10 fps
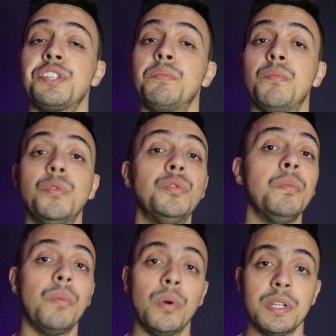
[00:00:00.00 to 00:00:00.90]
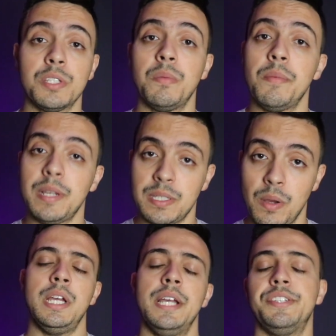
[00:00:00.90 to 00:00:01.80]
muito boa da sublimação.
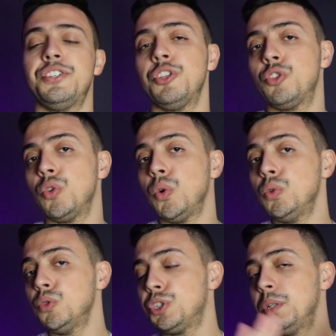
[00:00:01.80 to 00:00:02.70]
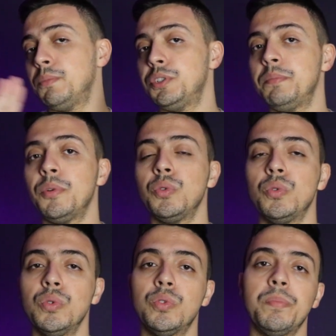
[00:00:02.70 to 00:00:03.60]
Existe todo tipo de
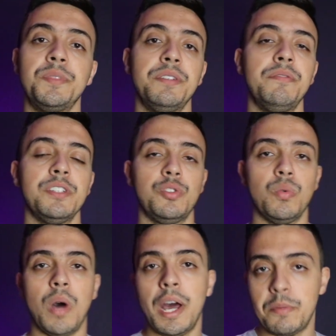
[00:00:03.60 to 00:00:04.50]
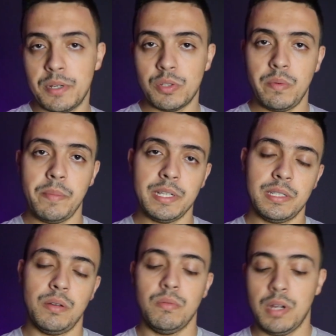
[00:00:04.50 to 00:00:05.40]
produto de vestuário para
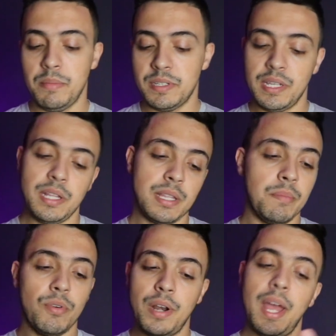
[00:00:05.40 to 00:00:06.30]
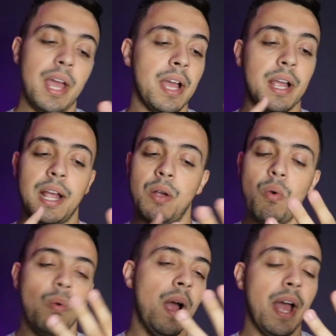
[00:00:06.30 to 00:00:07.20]
sublimação: camiseta, boné,
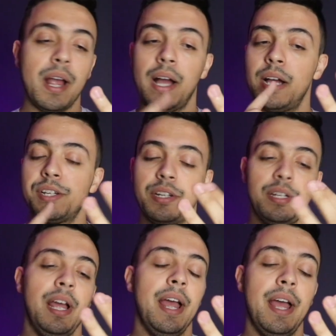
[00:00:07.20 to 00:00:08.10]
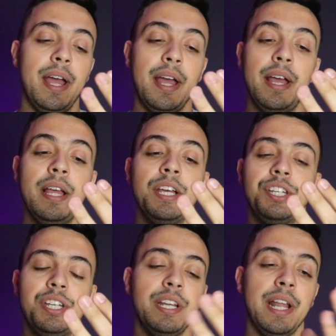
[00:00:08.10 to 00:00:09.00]
cueca, é, é,
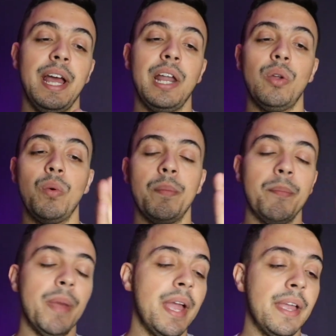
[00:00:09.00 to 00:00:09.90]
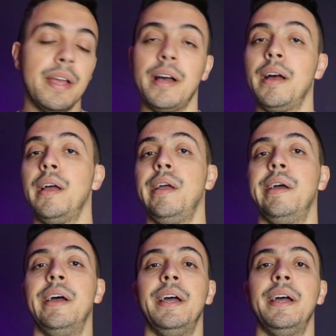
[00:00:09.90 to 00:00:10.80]
chinelo, meia,
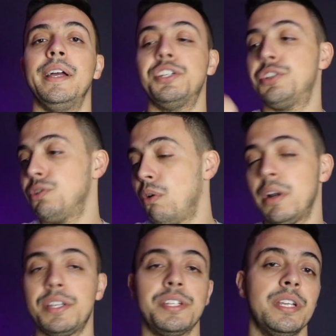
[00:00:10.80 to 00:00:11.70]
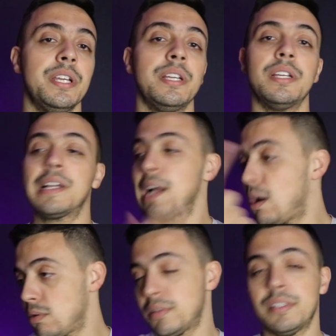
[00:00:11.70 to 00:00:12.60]
é, short,
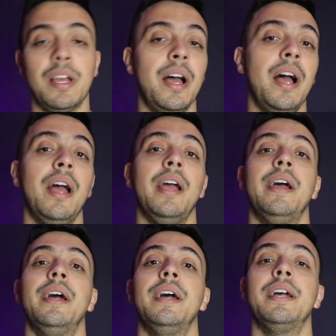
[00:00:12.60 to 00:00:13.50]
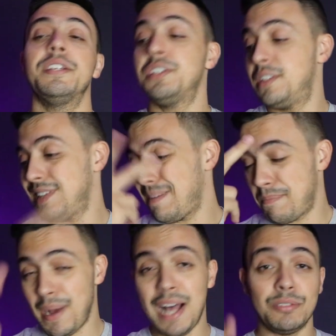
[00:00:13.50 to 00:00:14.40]
calça. É,
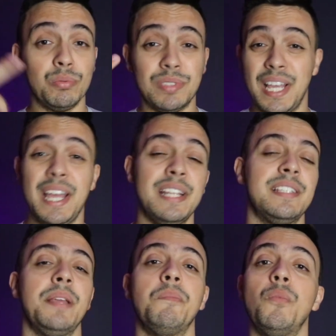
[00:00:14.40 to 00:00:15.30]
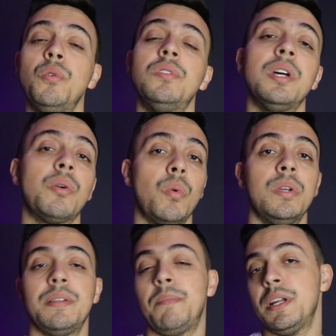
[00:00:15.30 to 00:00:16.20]
sapato, tênis, tem muita
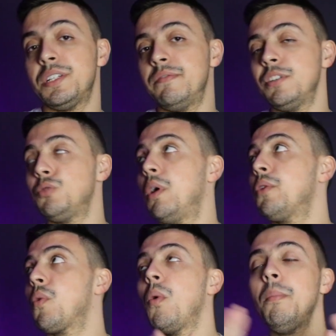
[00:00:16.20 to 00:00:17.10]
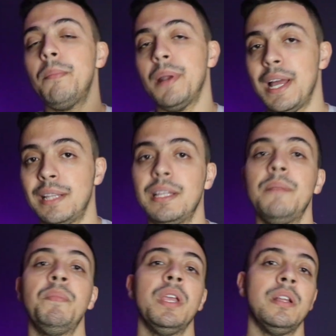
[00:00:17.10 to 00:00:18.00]
coisa, a parte de vestuário
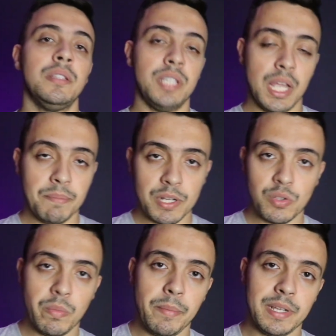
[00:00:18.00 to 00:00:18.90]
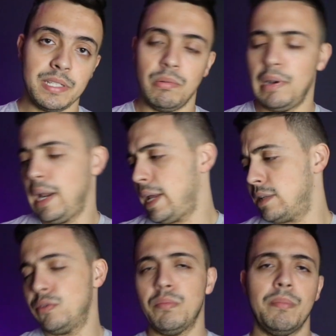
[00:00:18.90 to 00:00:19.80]
completa tem para sublimação.
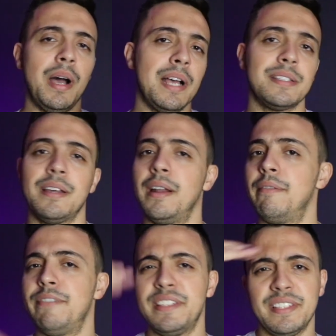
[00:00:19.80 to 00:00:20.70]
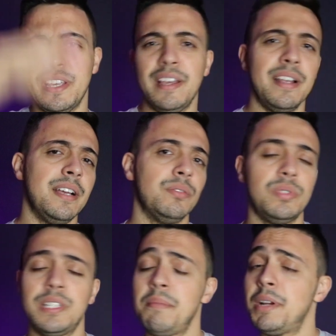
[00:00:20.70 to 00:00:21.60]
Lenço, máscara, viseira, o que
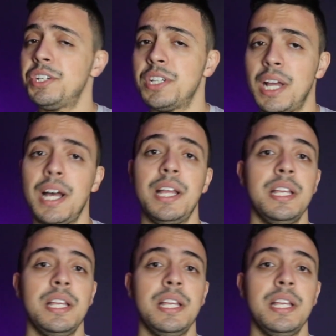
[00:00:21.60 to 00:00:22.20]
você imaginar